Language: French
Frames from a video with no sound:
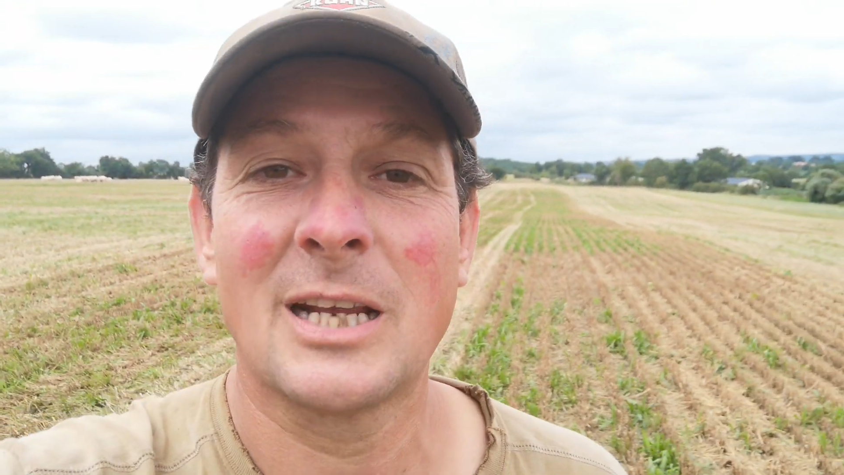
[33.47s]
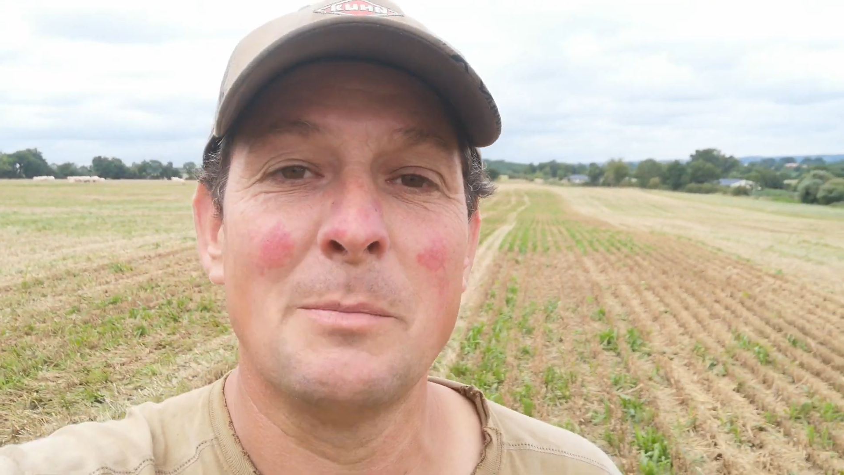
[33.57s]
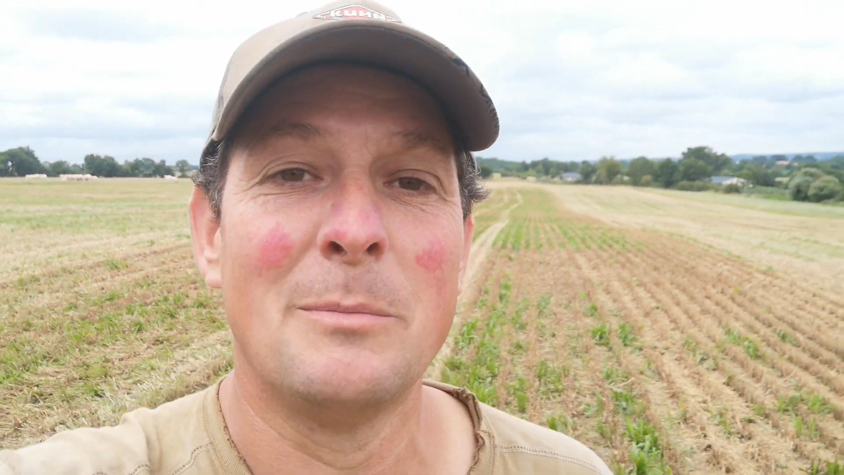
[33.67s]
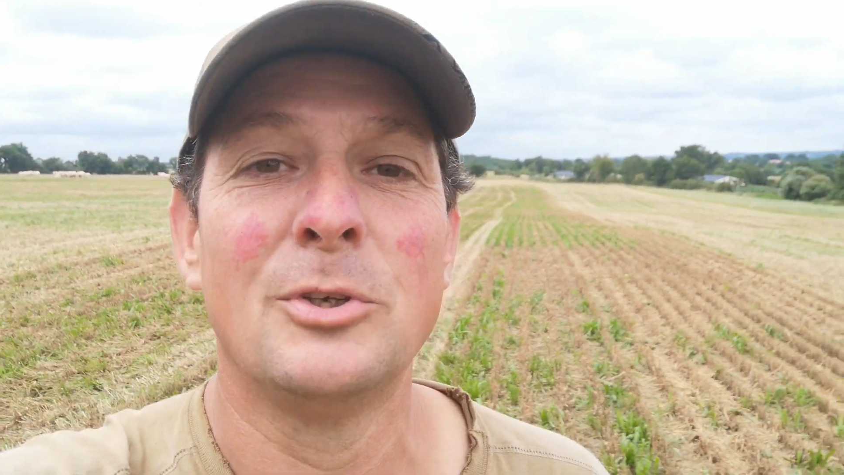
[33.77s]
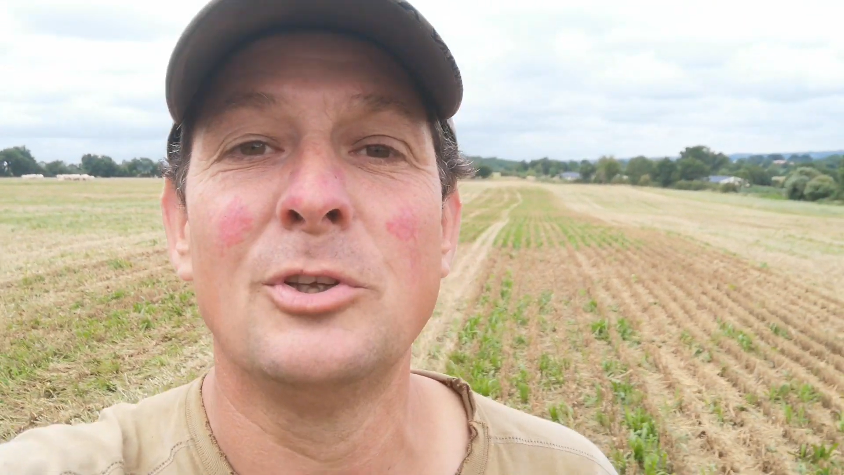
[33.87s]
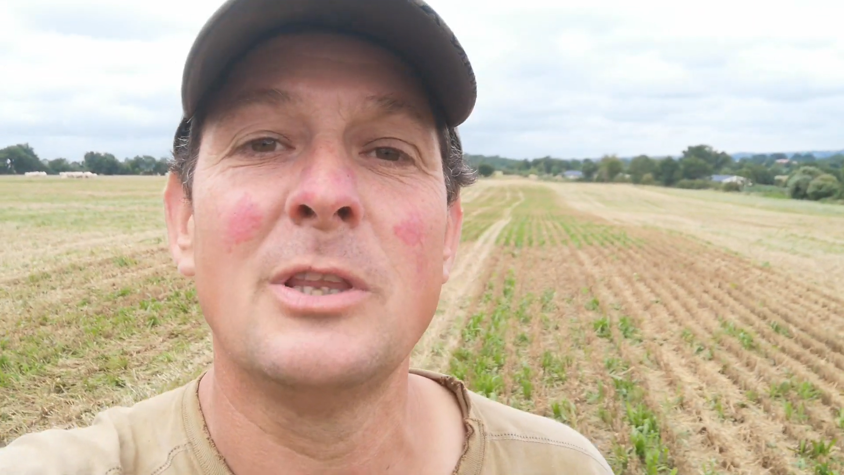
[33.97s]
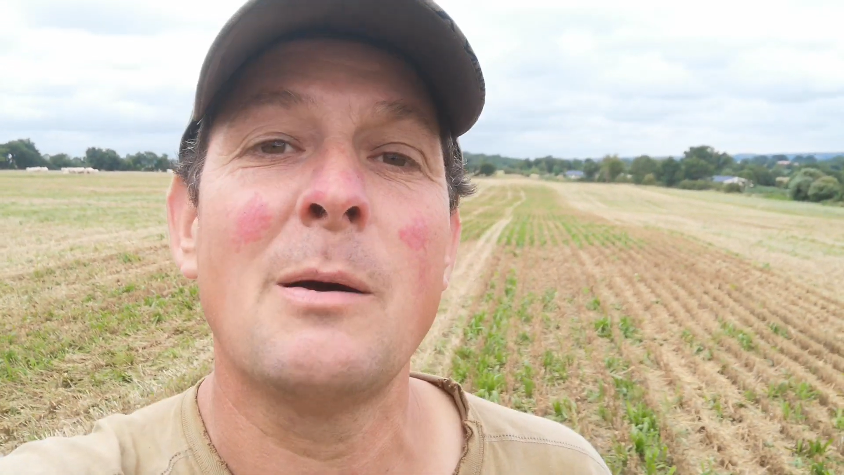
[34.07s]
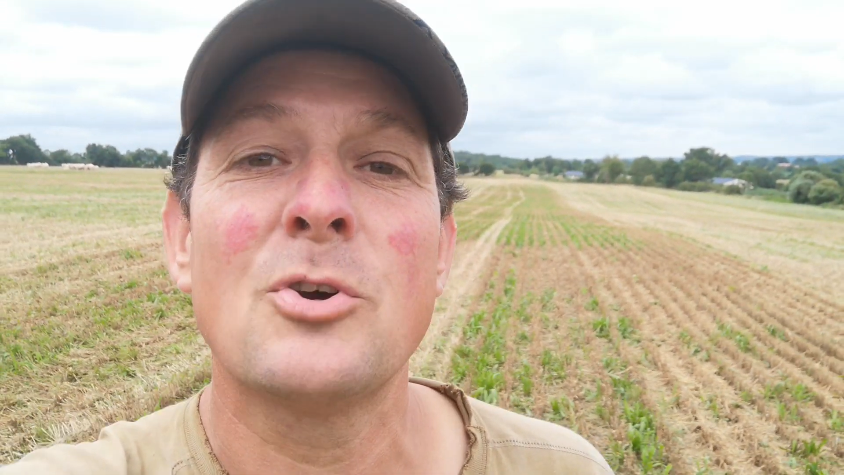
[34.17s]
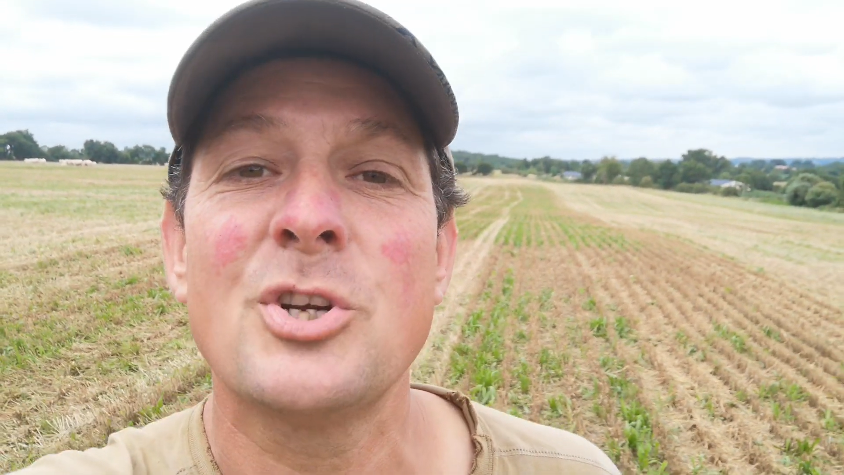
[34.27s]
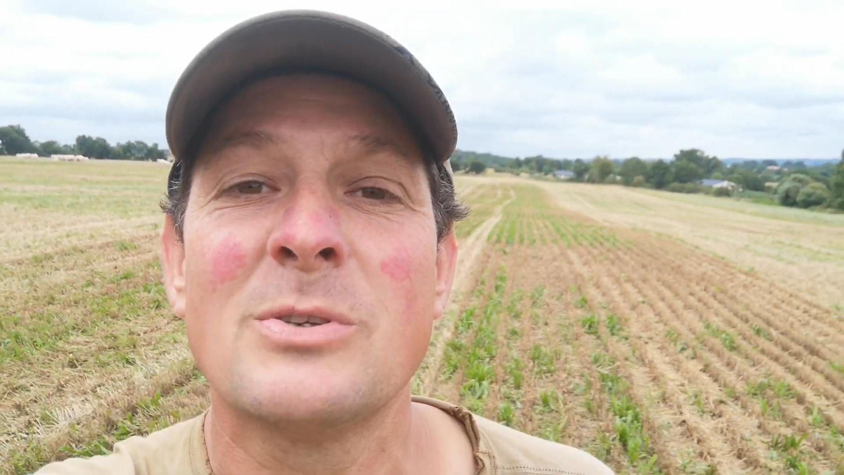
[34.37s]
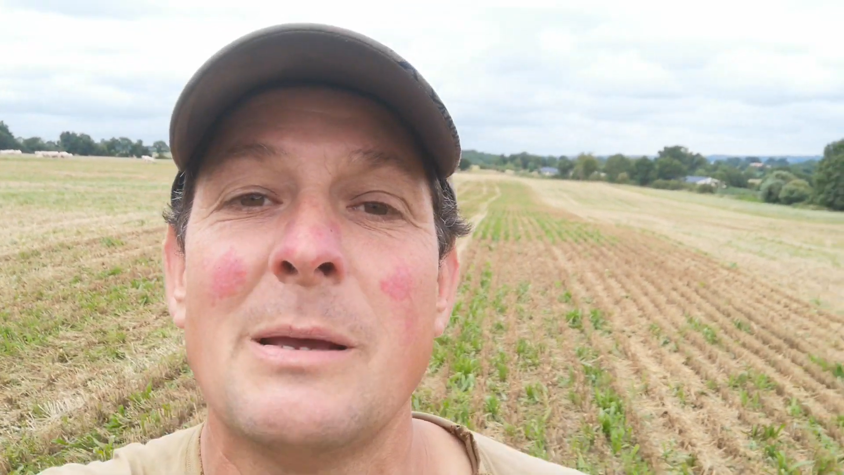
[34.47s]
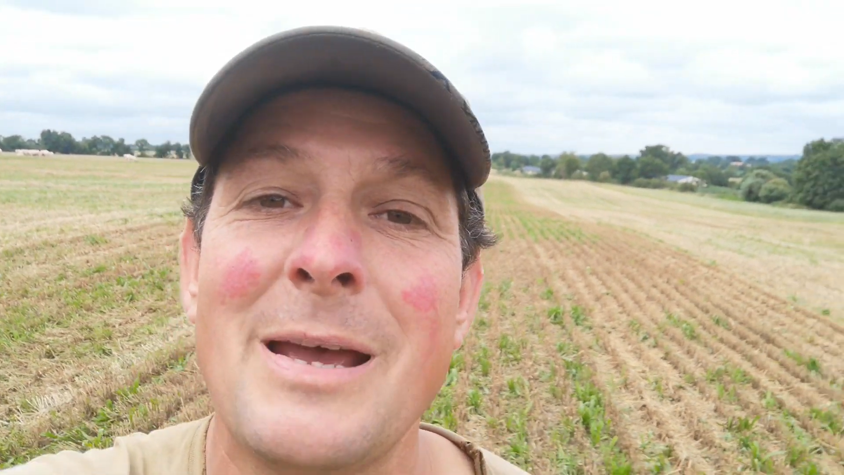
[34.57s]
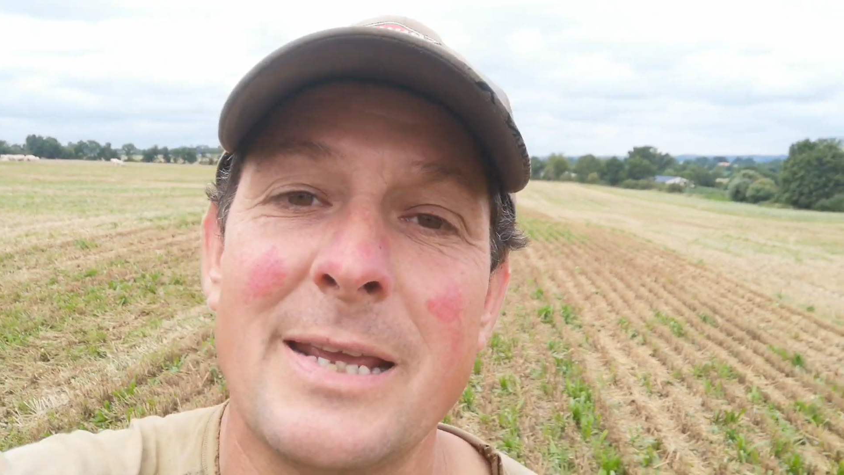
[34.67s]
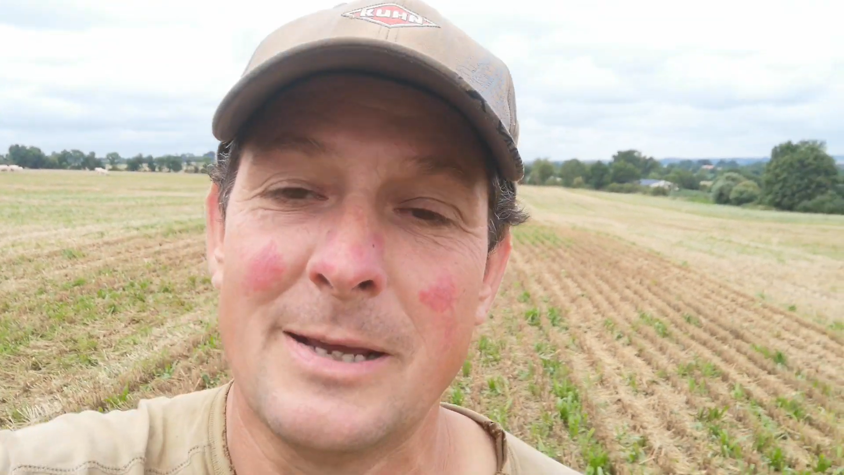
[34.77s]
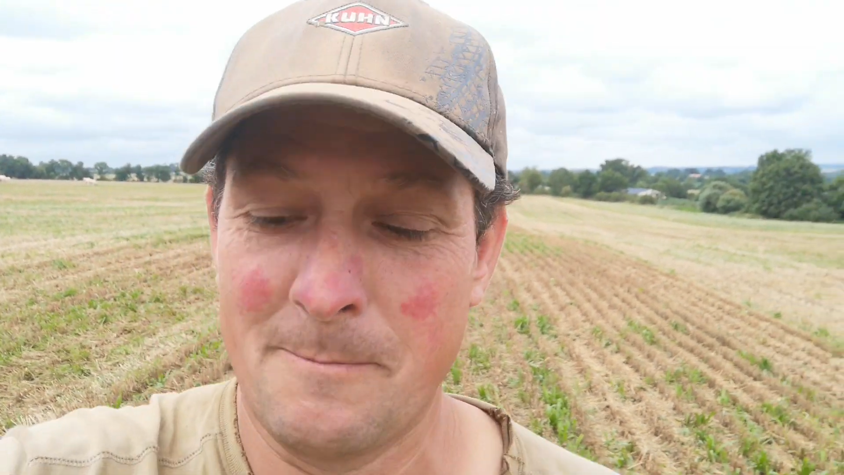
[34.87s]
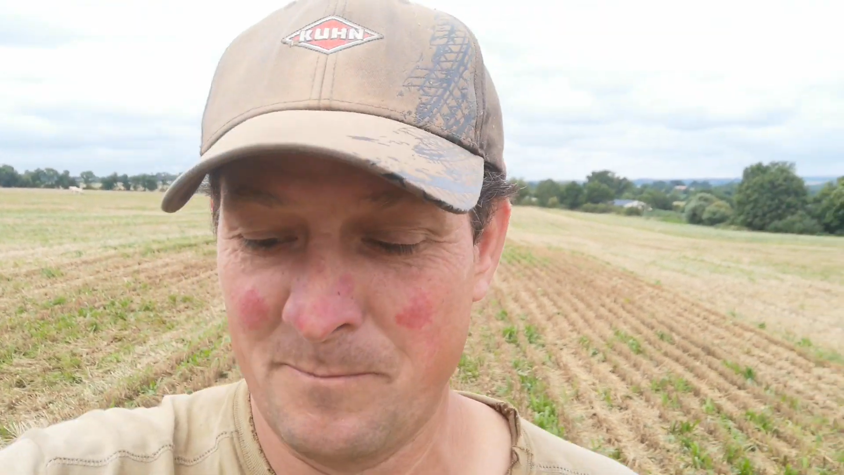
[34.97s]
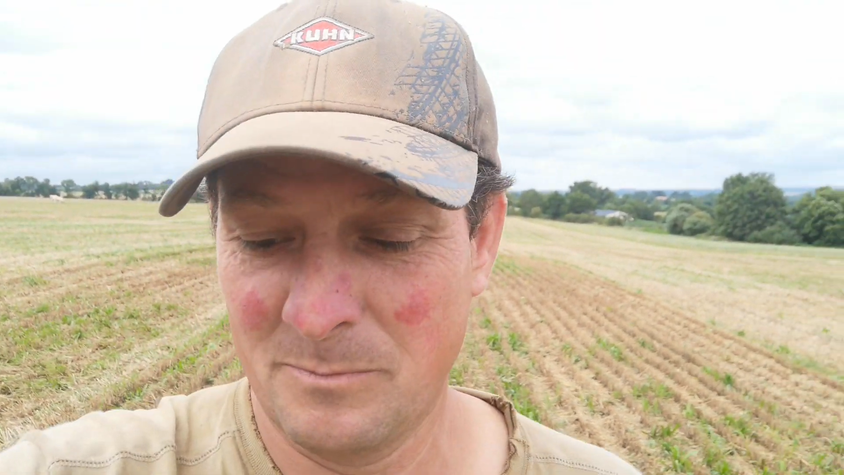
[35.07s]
c'est quand même de donner à manger aux abeilles.